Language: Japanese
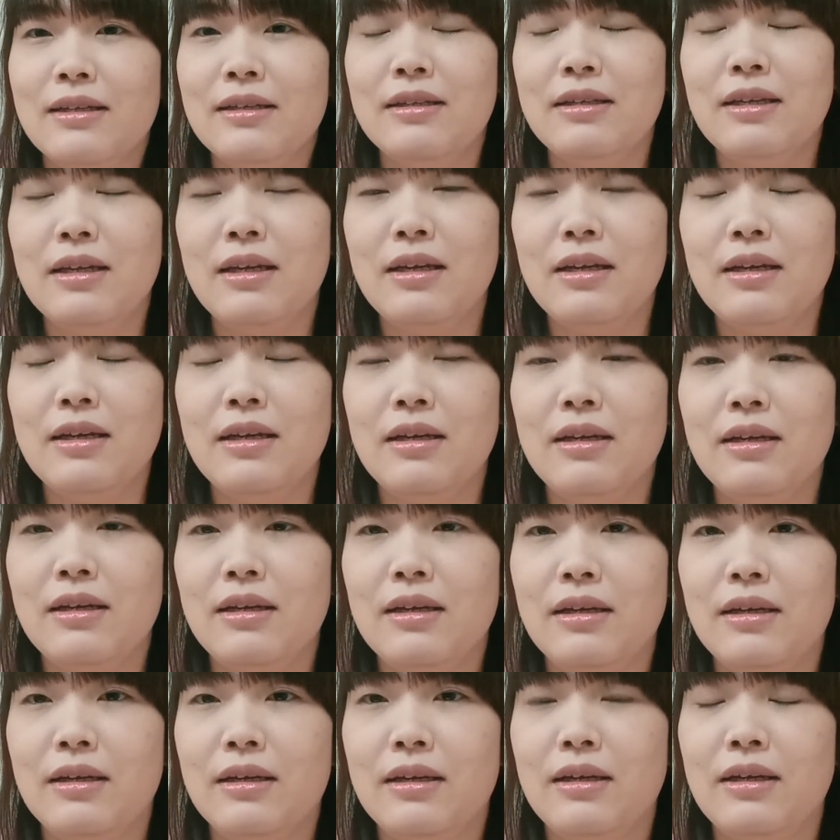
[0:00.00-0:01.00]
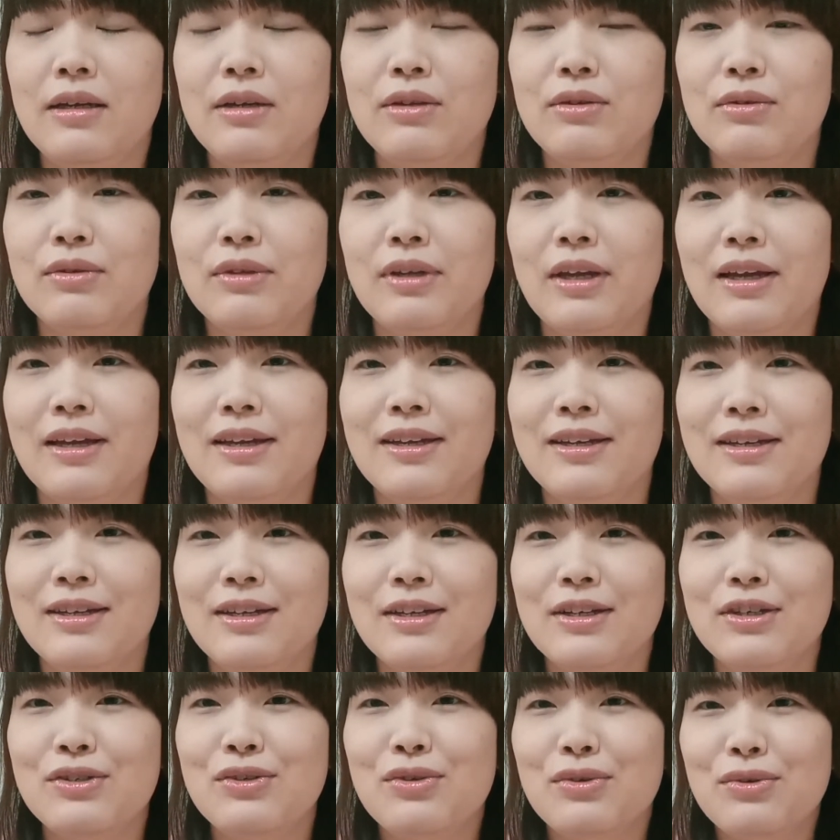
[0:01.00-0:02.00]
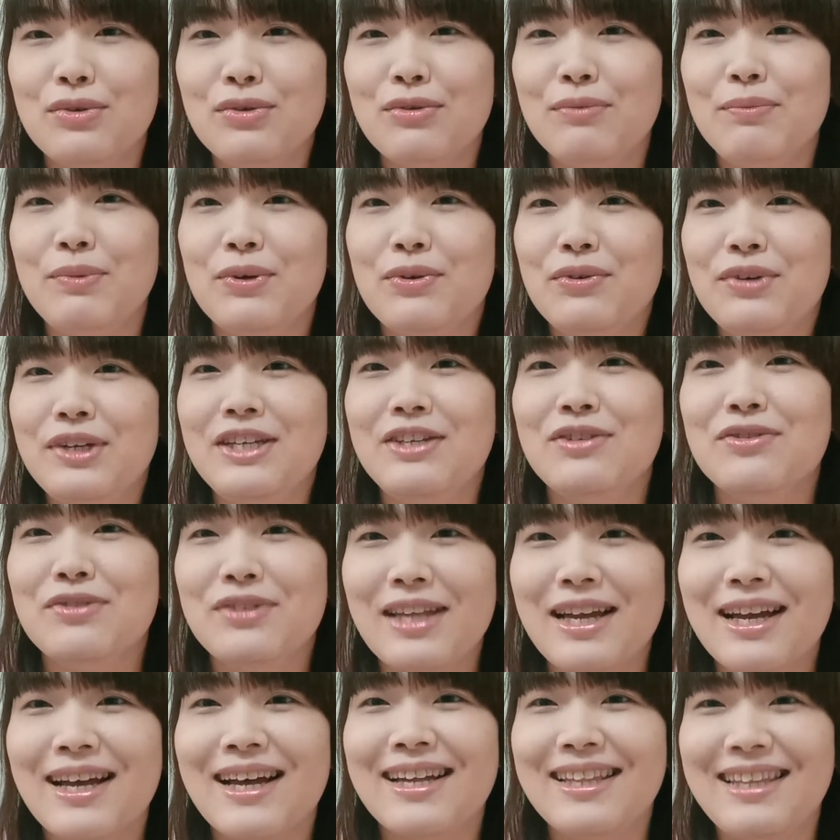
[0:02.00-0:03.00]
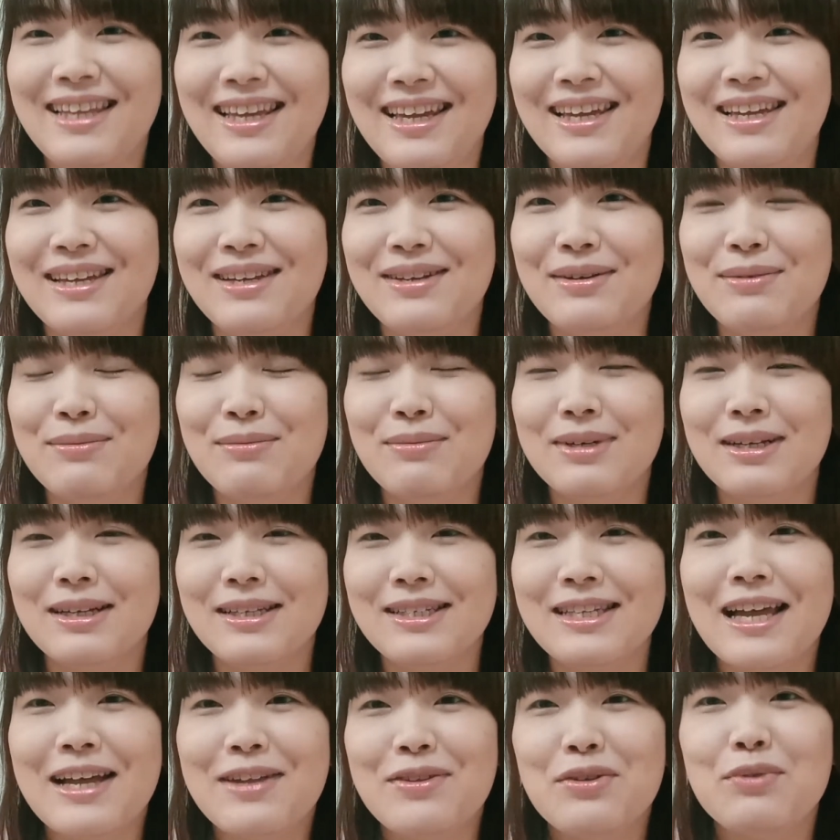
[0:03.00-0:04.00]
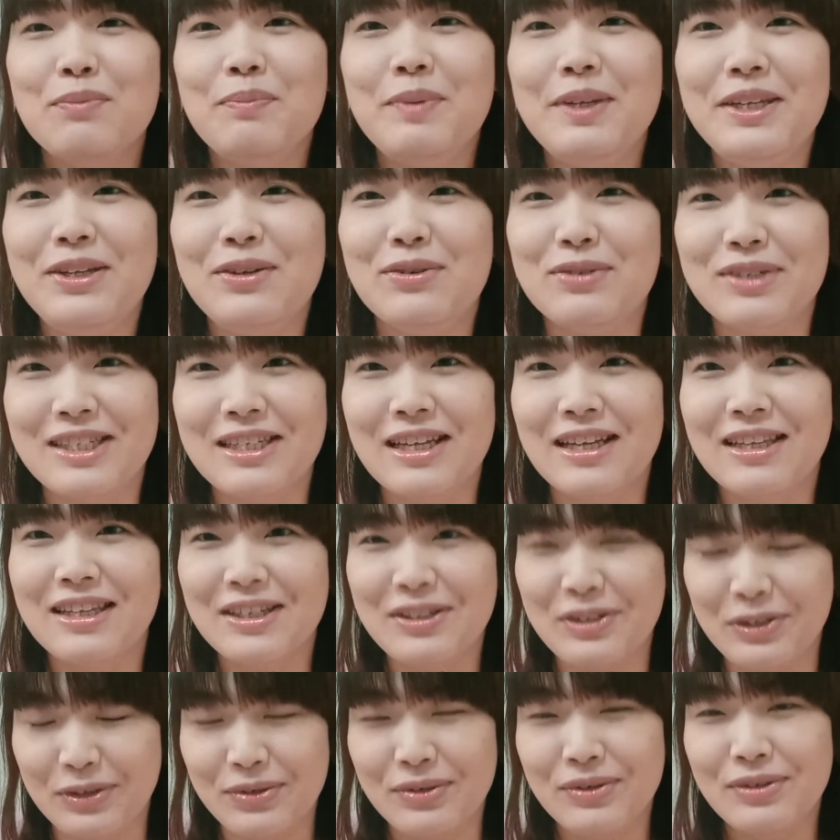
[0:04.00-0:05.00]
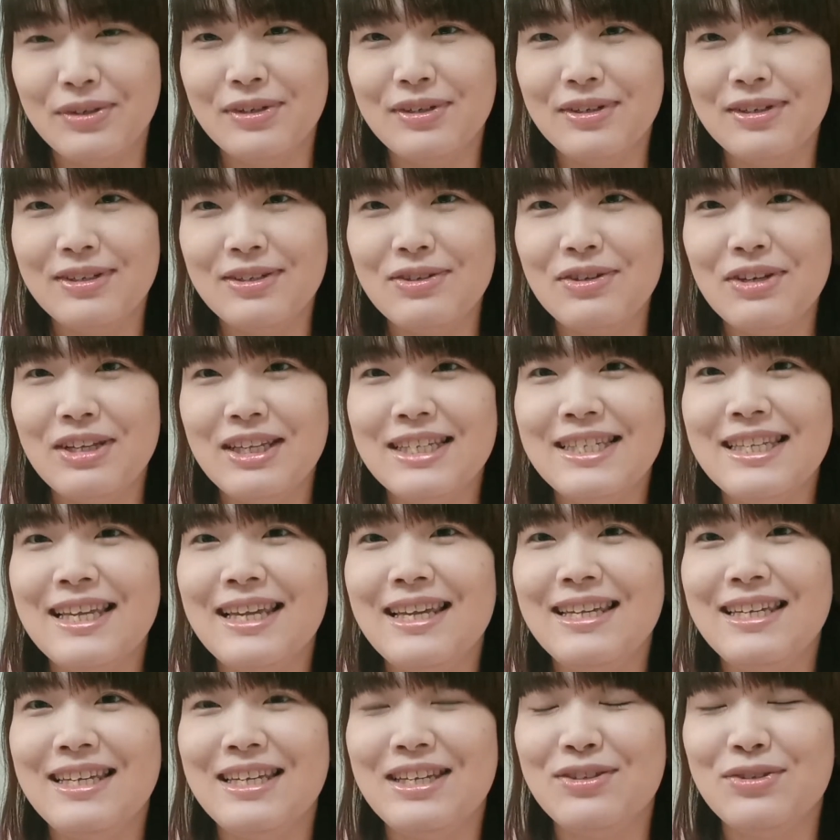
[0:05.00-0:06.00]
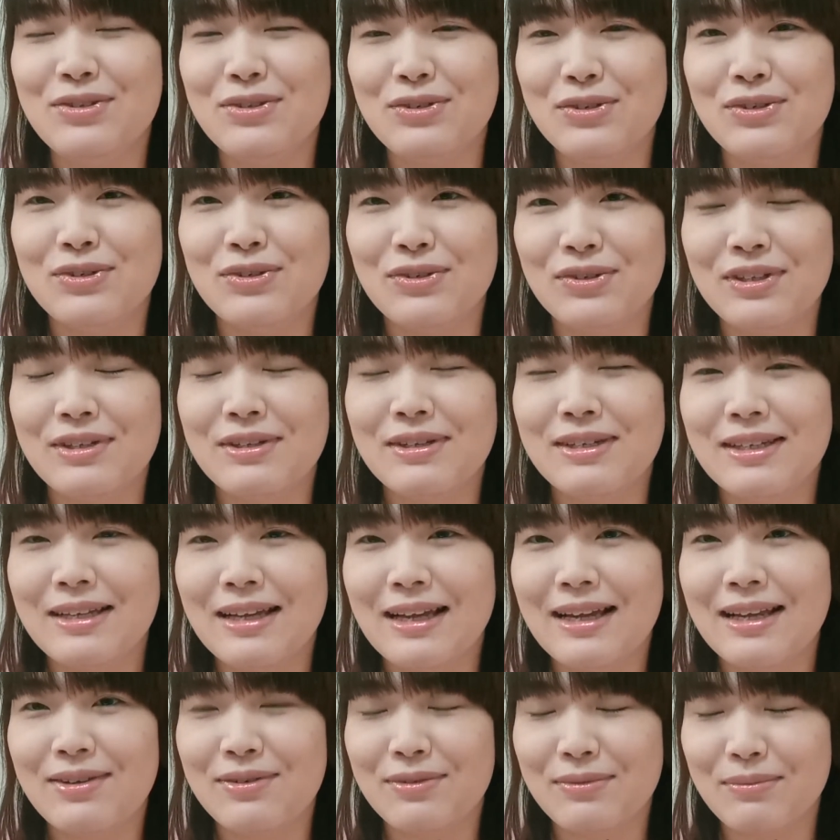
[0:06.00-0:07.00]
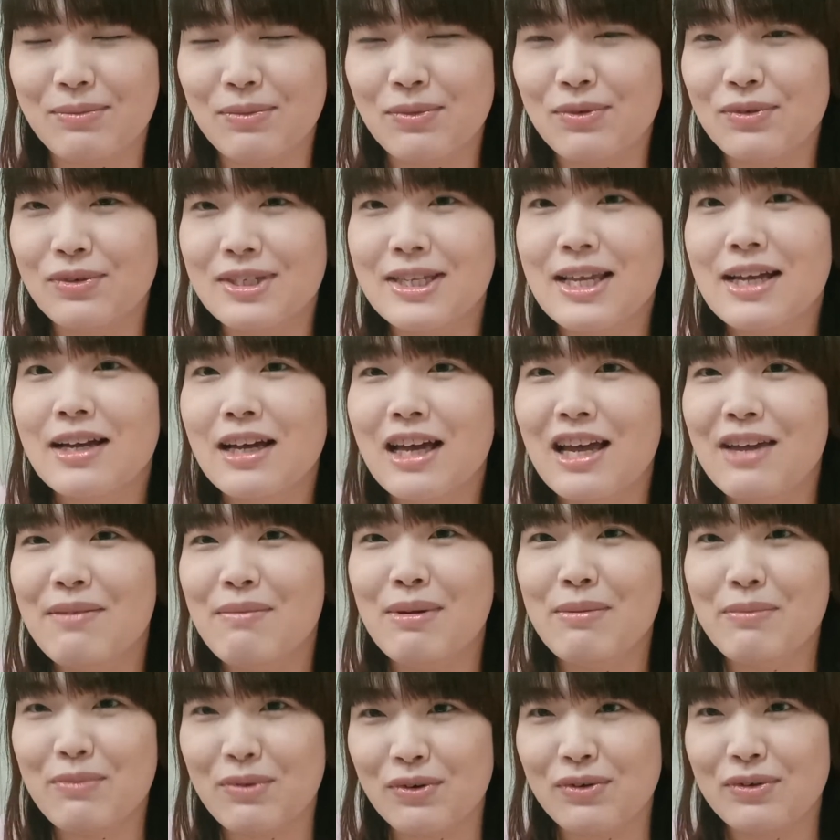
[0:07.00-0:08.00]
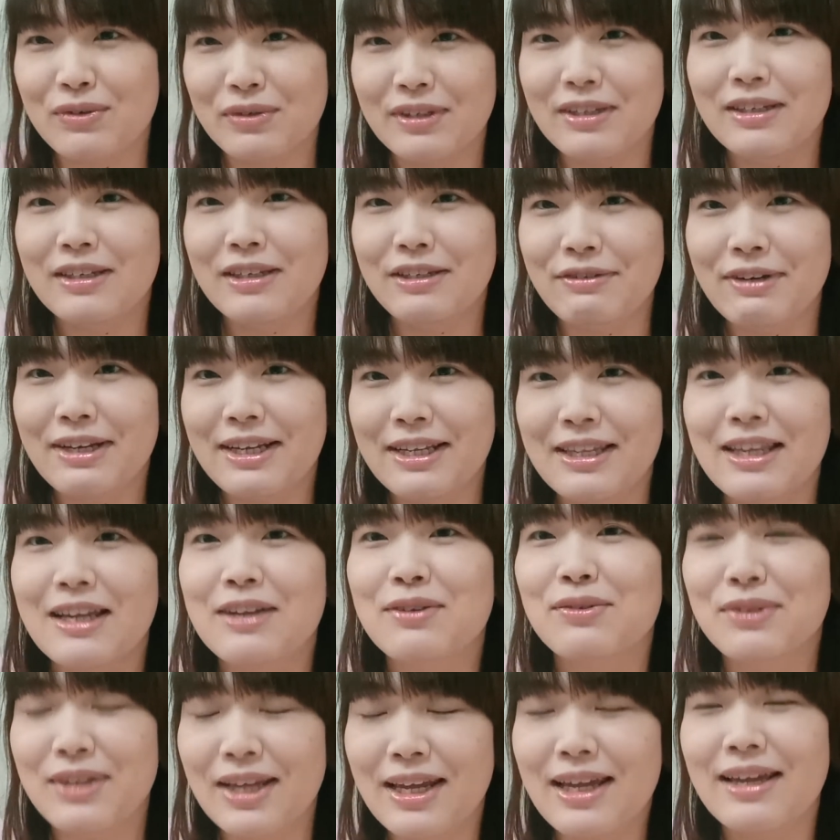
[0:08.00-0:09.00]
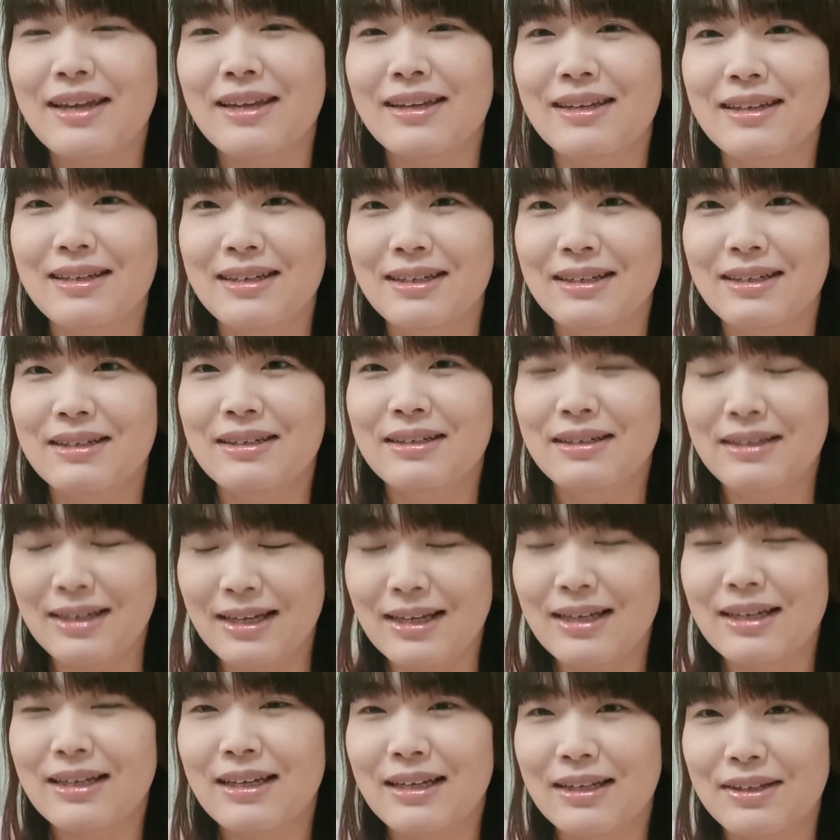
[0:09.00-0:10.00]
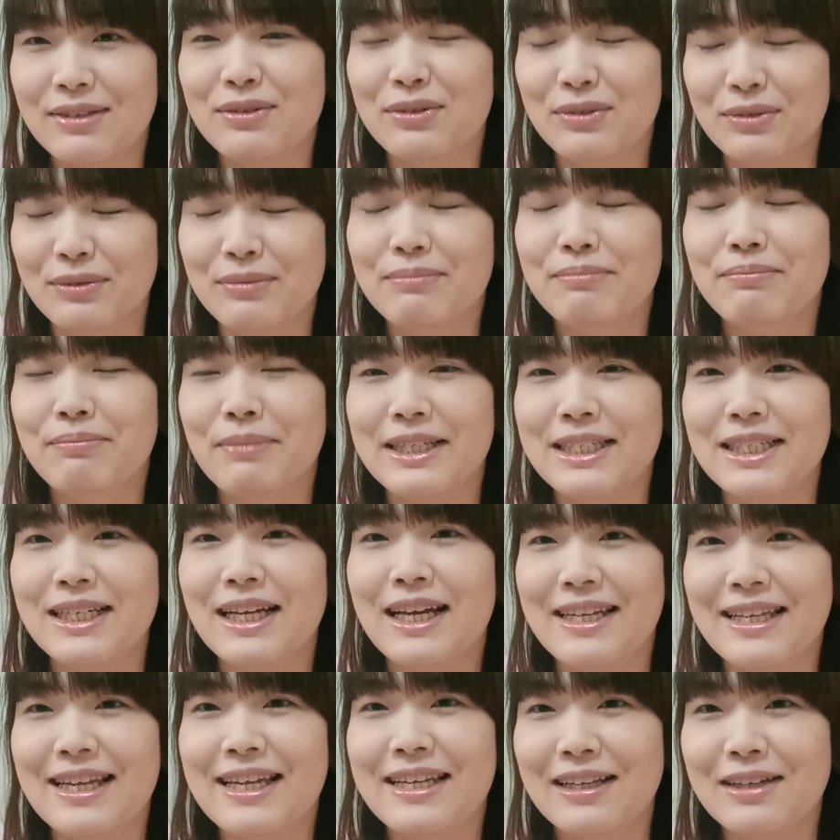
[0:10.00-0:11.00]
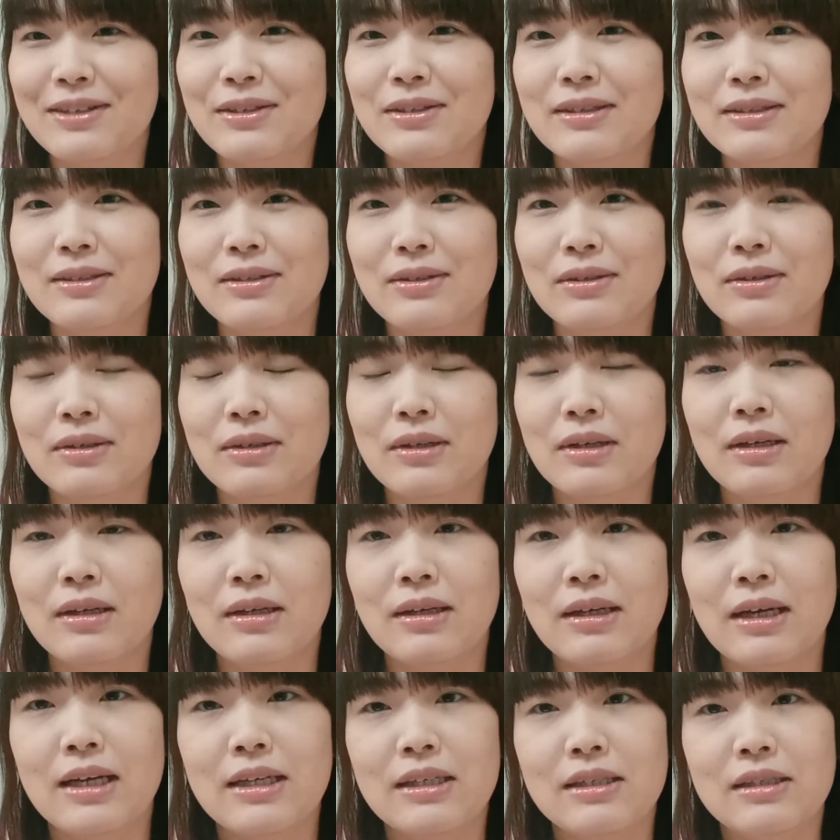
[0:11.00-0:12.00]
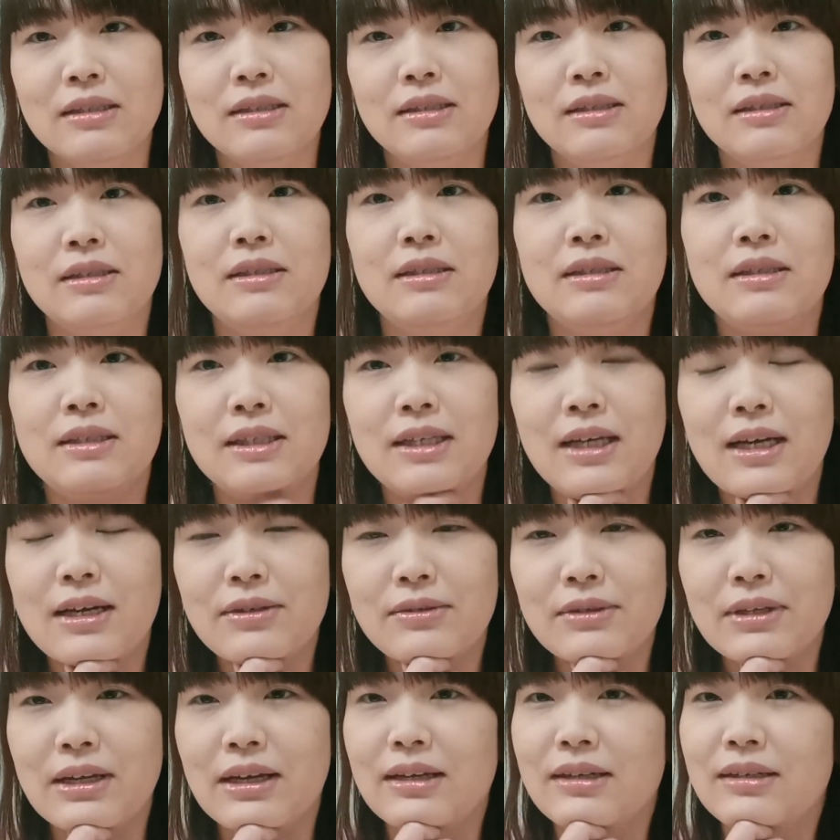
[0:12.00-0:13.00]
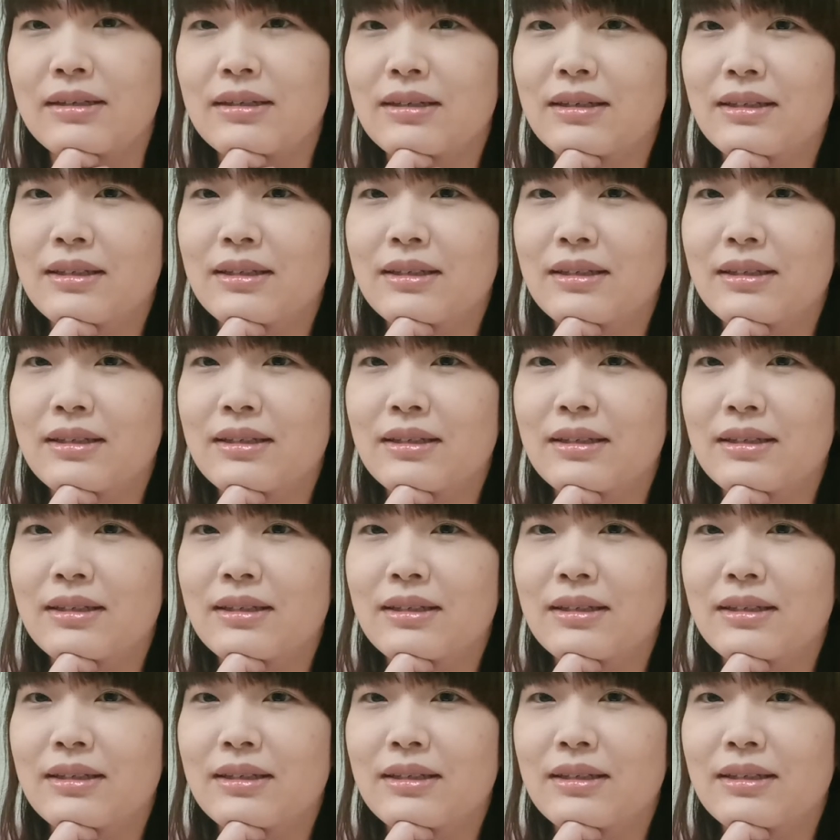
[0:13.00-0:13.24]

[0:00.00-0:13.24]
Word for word: でえっとねその病院の中でサードオピニオンをしたんですよ。それで千利休通症ってあのもうさんかいめも言われたので、あの間違いないなと、あ違うな、